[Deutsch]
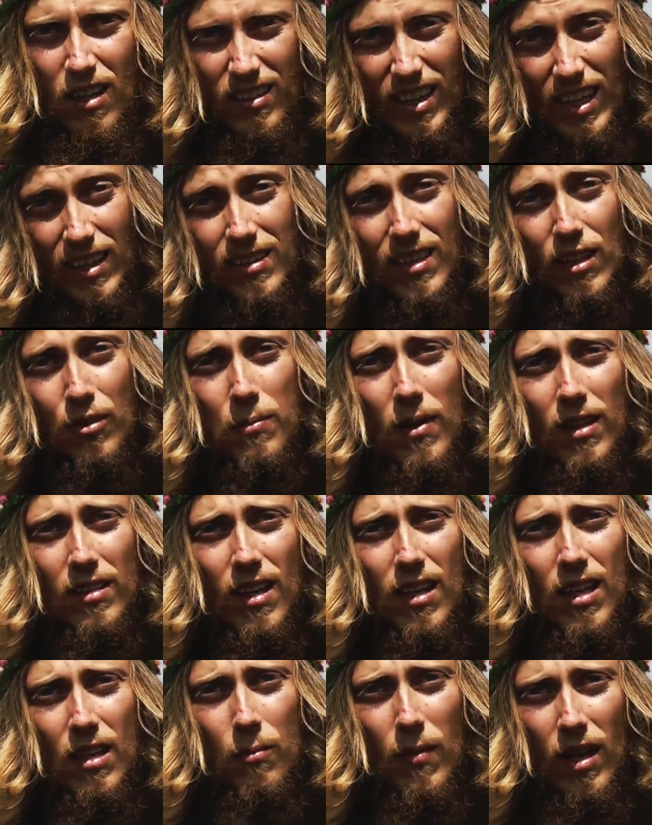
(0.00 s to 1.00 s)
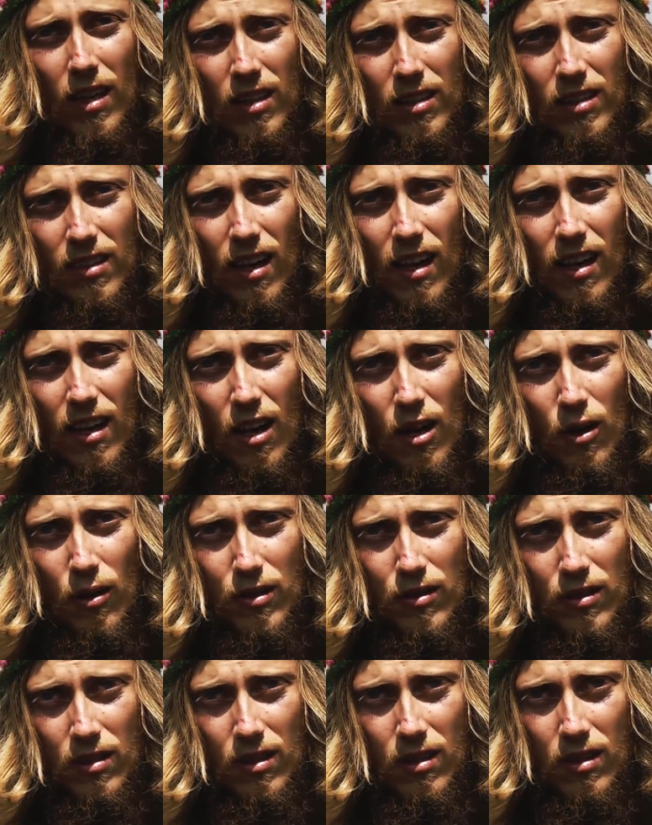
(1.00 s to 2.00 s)
Denkst, das macht deine Männlichkeit
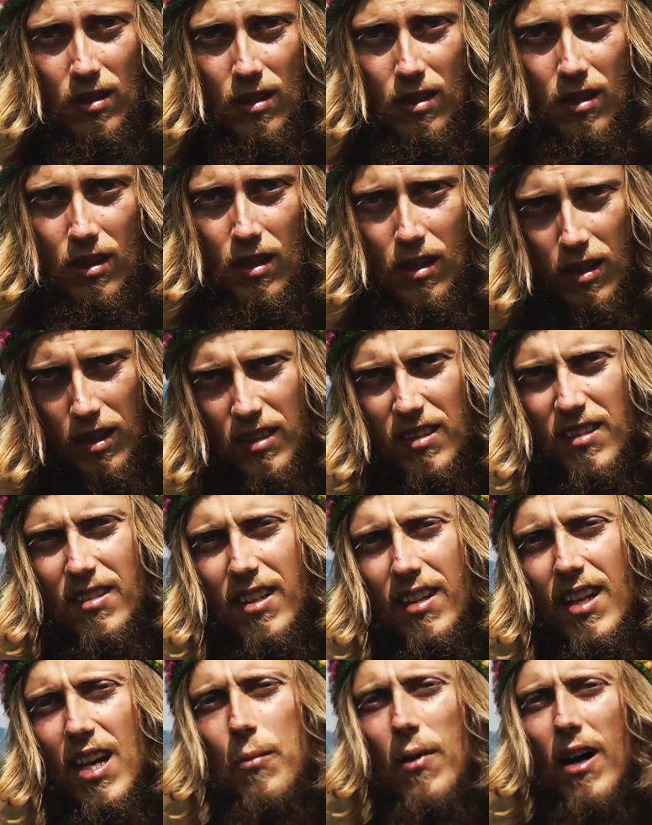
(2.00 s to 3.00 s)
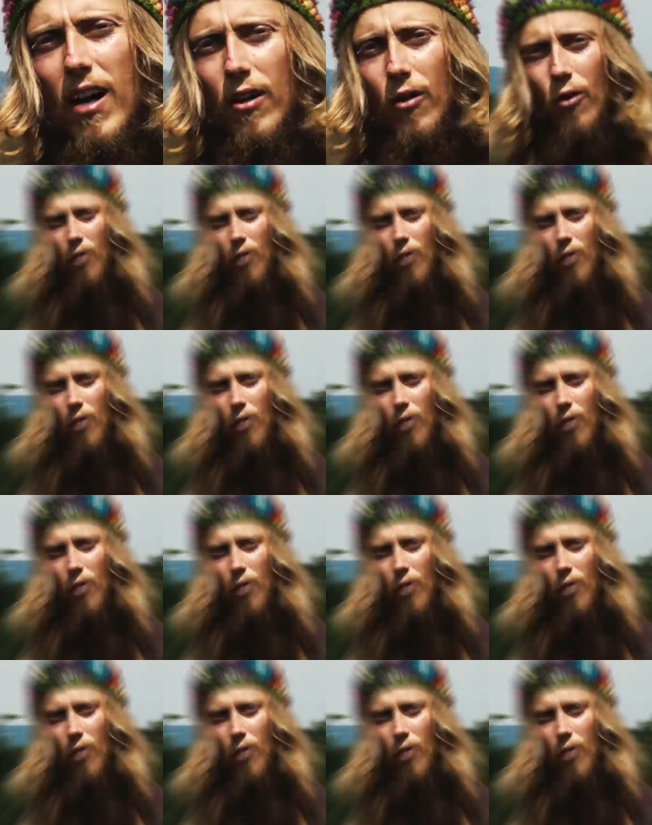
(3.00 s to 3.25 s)
aus? Zieh dir mal